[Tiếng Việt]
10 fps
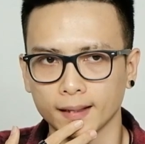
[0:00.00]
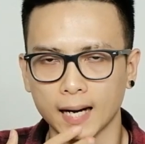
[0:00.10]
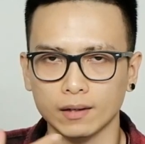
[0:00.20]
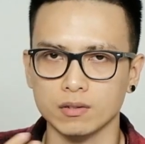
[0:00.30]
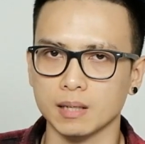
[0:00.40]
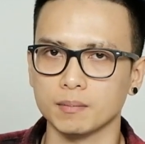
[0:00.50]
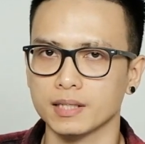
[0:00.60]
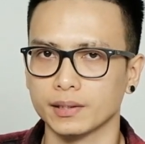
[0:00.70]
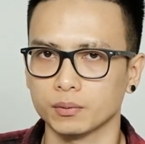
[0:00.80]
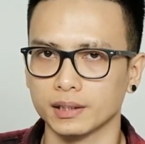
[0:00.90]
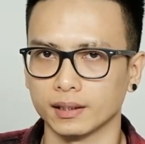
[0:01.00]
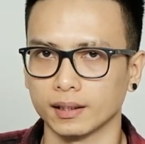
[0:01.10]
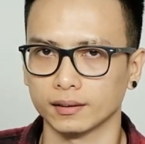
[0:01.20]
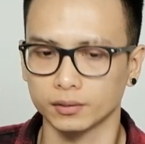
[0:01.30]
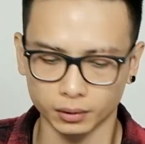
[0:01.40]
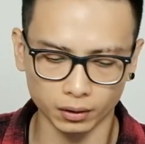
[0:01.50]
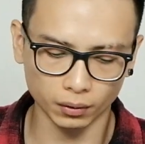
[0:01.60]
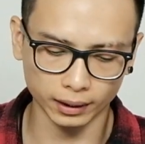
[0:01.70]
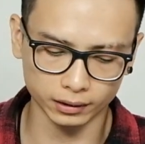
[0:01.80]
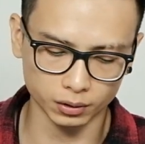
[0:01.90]
ai đó dẫm lên giày chúng ta chẳng hạn chúng ta
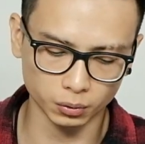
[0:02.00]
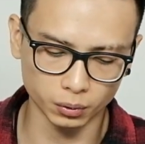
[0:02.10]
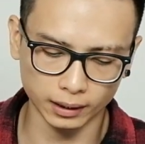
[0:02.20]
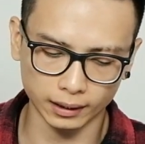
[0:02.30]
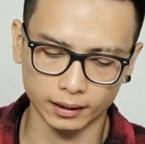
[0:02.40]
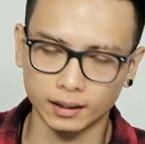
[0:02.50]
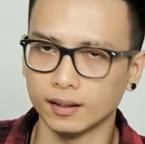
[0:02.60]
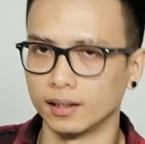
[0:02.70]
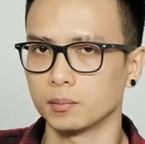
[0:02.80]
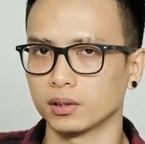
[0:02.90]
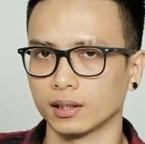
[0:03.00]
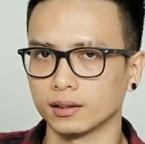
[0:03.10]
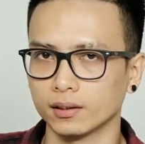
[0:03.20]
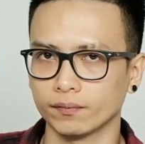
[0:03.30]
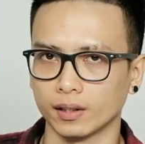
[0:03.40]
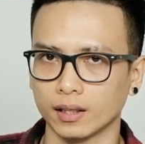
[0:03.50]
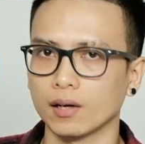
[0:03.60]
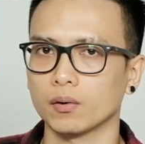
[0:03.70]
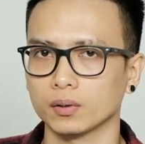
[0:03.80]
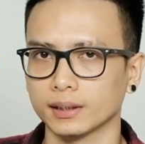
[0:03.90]
lôi này từ trong túi ra lấy một túi khăn ướt và
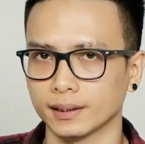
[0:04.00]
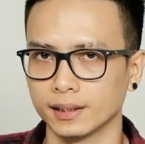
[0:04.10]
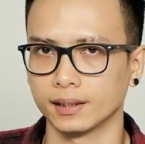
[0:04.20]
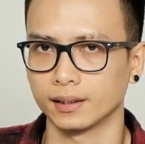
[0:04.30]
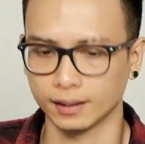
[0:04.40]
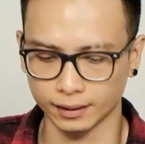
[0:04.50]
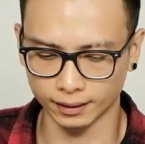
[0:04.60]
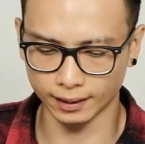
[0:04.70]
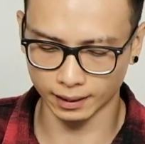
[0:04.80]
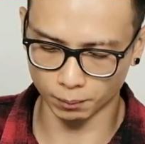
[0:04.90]
lau nó sạch đi thì đây